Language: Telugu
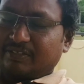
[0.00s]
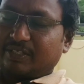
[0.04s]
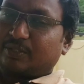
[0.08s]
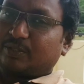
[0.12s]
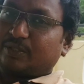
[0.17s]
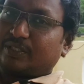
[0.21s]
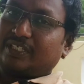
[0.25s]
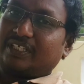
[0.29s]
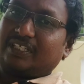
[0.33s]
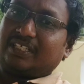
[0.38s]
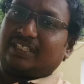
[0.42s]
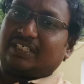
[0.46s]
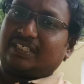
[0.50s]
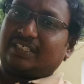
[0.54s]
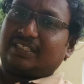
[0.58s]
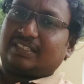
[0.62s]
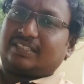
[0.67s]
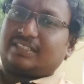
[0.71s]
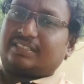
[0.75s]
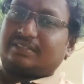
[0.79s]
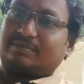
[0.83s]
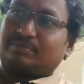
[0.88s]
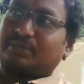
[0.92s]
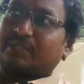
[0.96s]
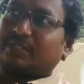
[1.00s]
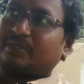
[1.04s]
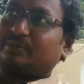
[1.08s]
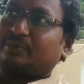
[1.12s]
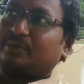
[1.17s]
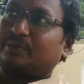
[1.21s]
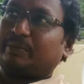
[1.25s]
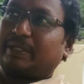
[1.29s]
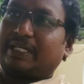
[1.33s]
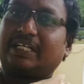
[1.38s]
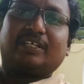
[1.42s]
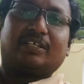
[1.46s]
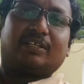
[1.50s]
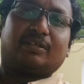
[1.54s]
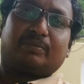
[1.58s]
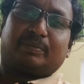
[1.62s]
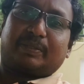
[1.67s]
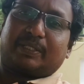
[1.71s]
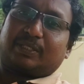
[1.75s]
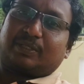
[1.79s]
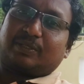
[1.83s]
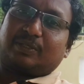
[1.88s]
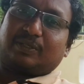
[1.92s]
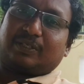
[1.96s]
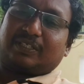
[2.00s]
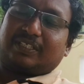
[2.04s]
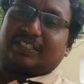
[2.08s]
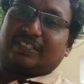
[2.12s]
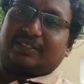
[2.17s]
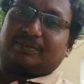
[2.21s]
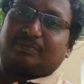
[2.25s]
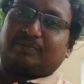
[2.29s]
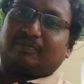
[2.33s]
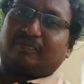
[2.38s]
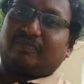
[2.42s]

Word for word: ఇవి కొన్ని మనము మైండ్లో పెట్టుకోవాలి